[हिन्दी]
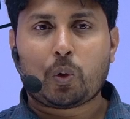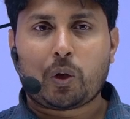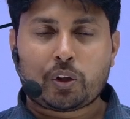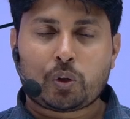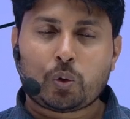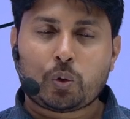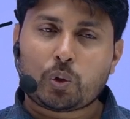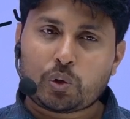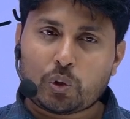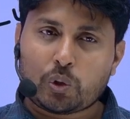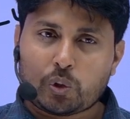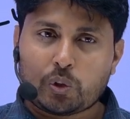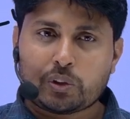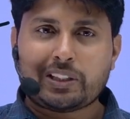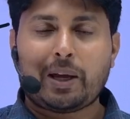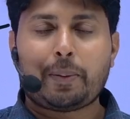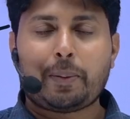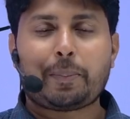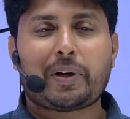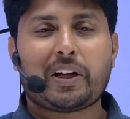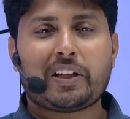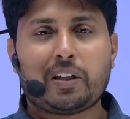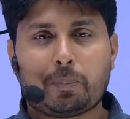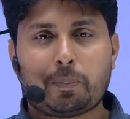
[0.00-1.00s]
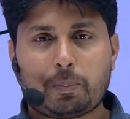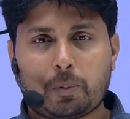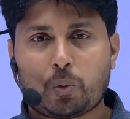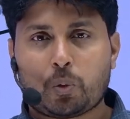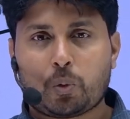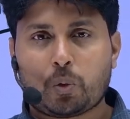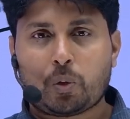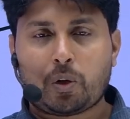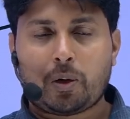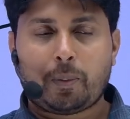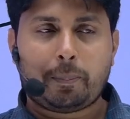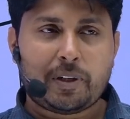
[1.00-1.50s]
दो सौ तो जैम का ही अपलोड
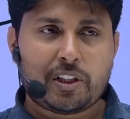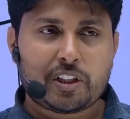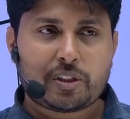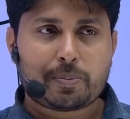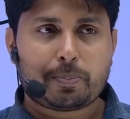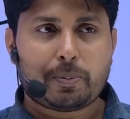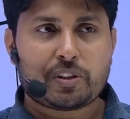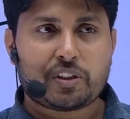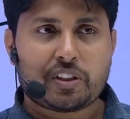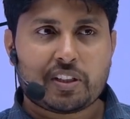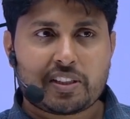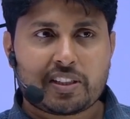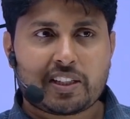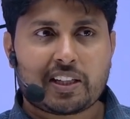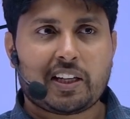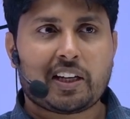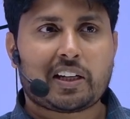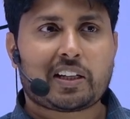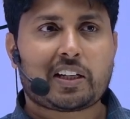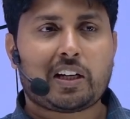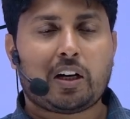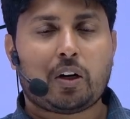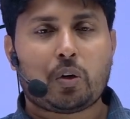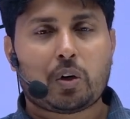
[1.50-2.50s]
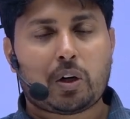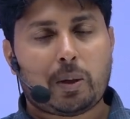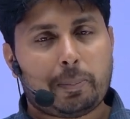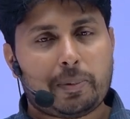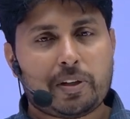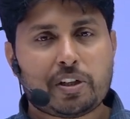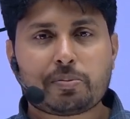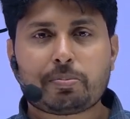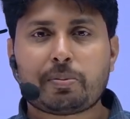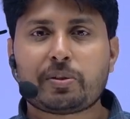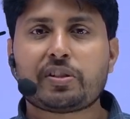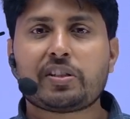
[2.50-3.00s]
होगा बीस पच्चीस गेट का होगा
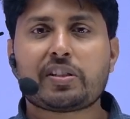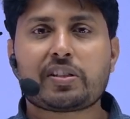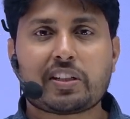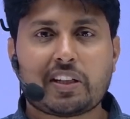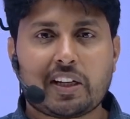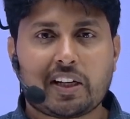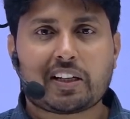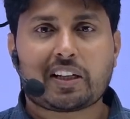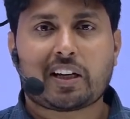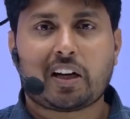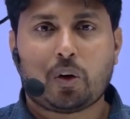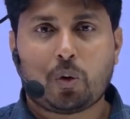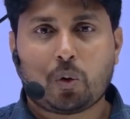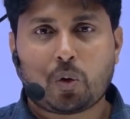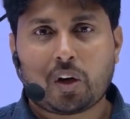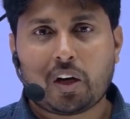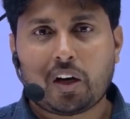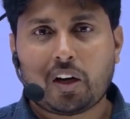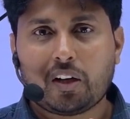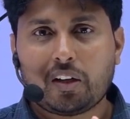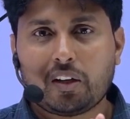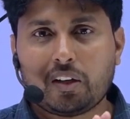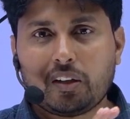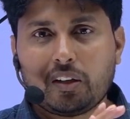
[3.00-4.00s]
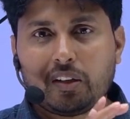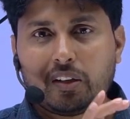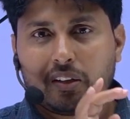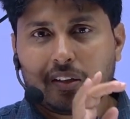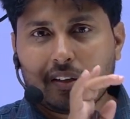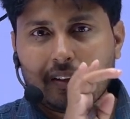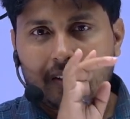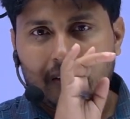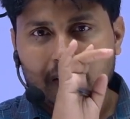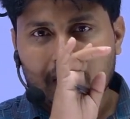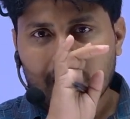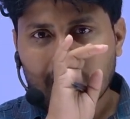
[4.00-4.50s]
बीस पच्चीस नेट का होगा
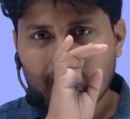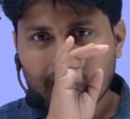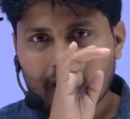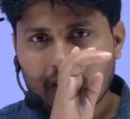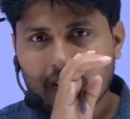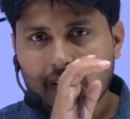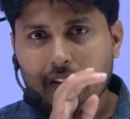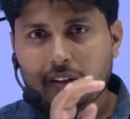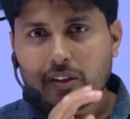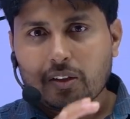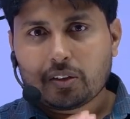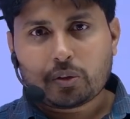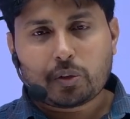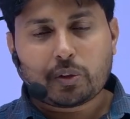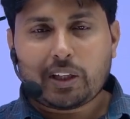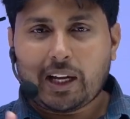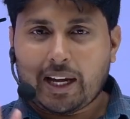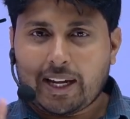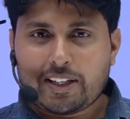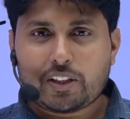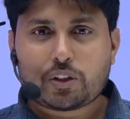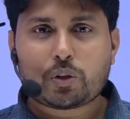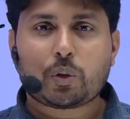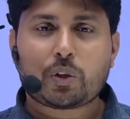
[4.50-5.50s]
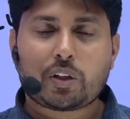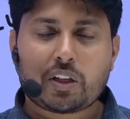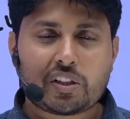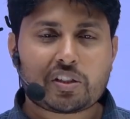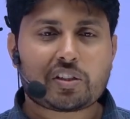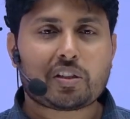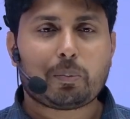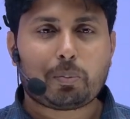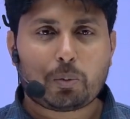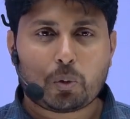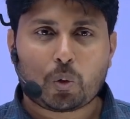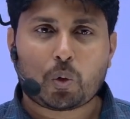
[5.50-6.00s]
अच्छा। तो ढाई सौ टेस्ट
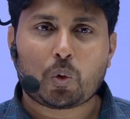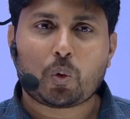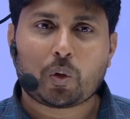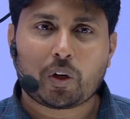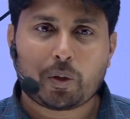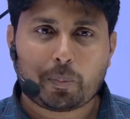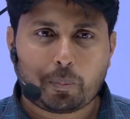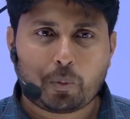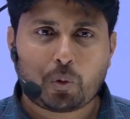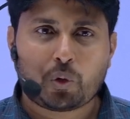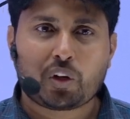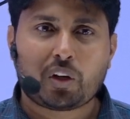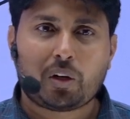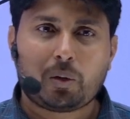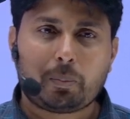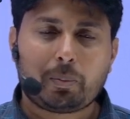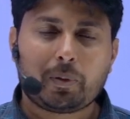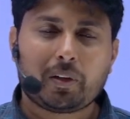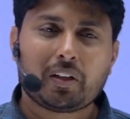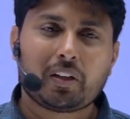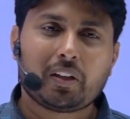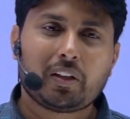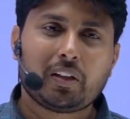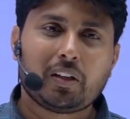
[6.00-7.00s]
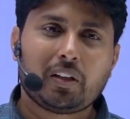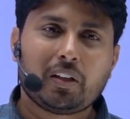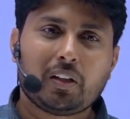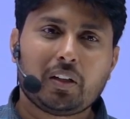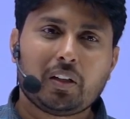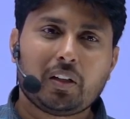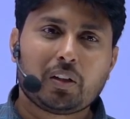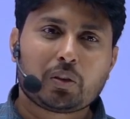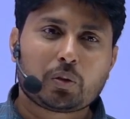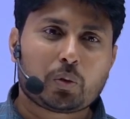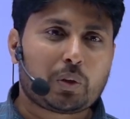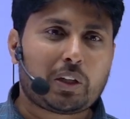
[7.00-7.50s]
अपलोड होंगे पोर्टल पे
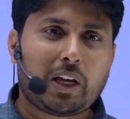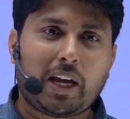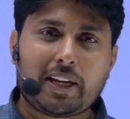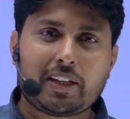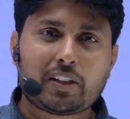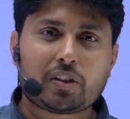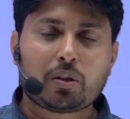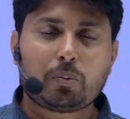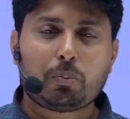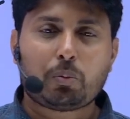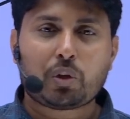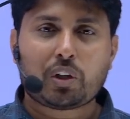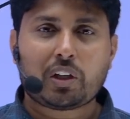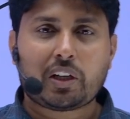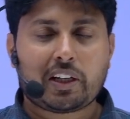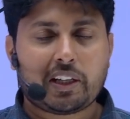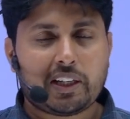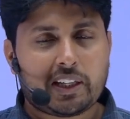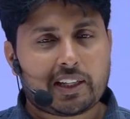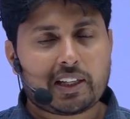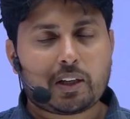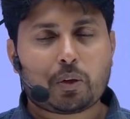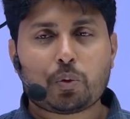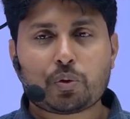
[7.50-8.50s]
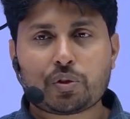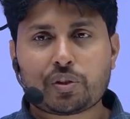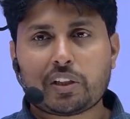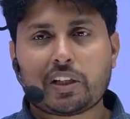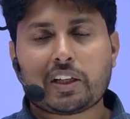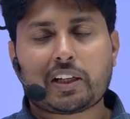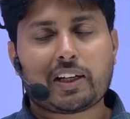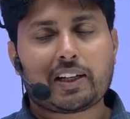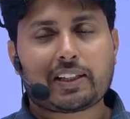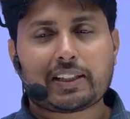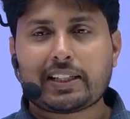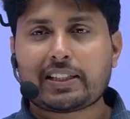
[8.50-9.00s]
तो ढाई सौ पोर्टल एक एक
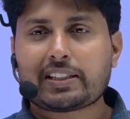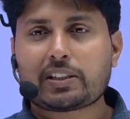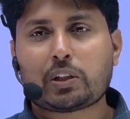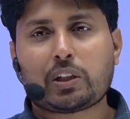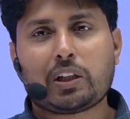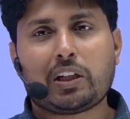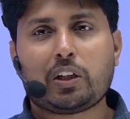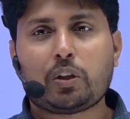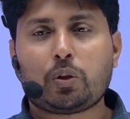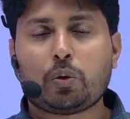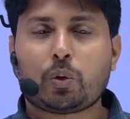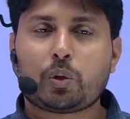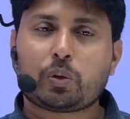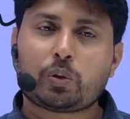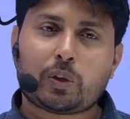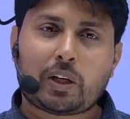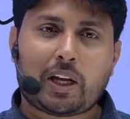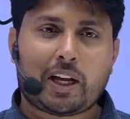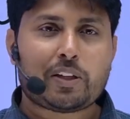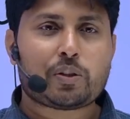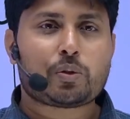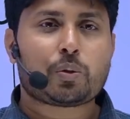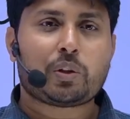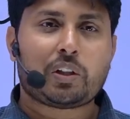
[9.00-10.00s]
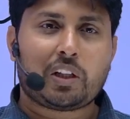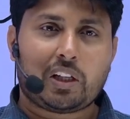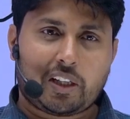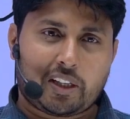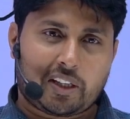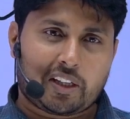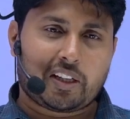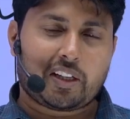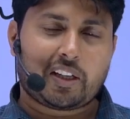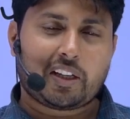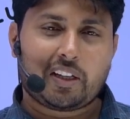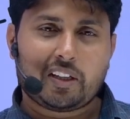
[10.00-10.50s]
एक एक टेस्ट डेली दोगे तो ढाई सौ दिन
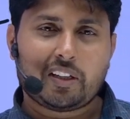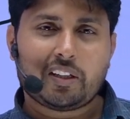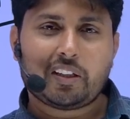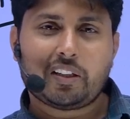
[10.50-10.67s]
लगेंगे